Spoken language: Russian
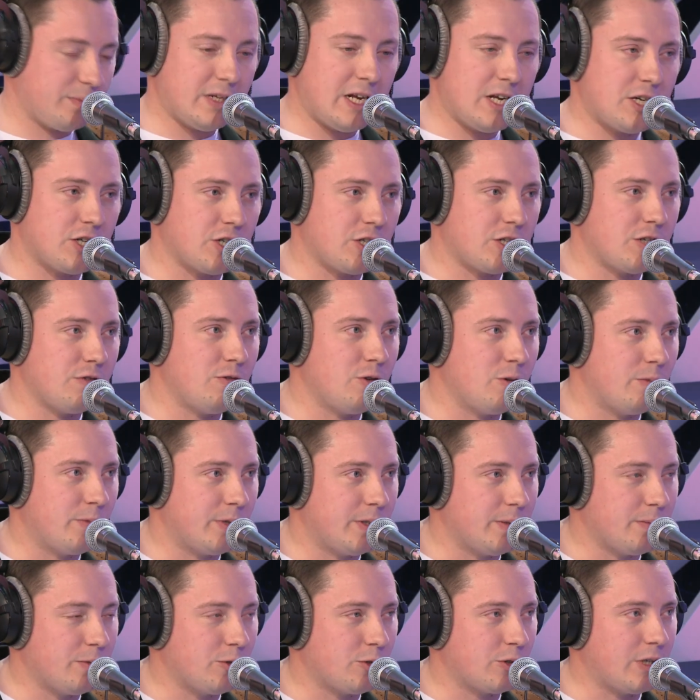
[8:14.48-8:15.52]
дальше живем,
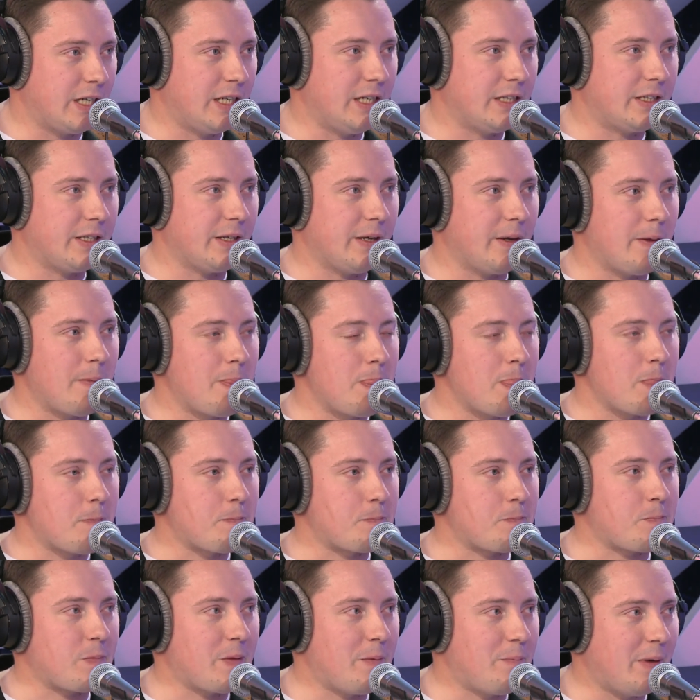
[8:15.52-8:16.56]
тем еще какие-то
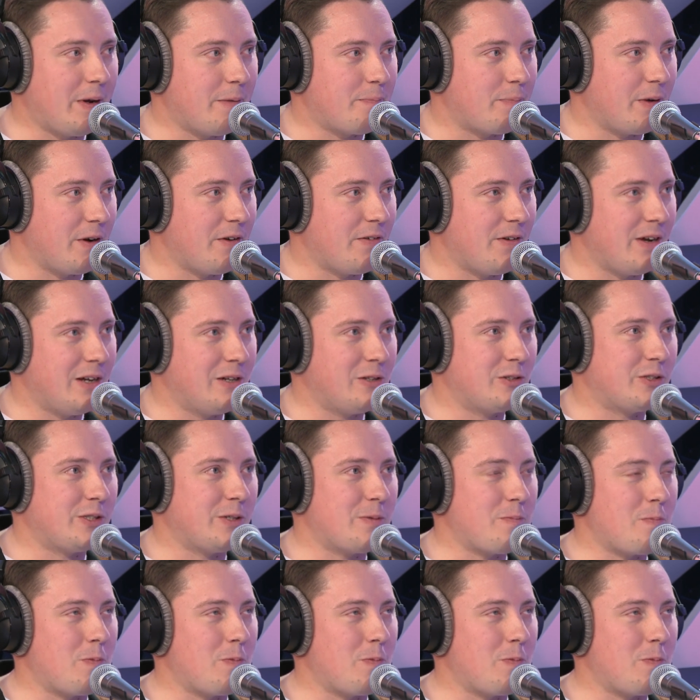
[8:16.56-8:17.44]
появляются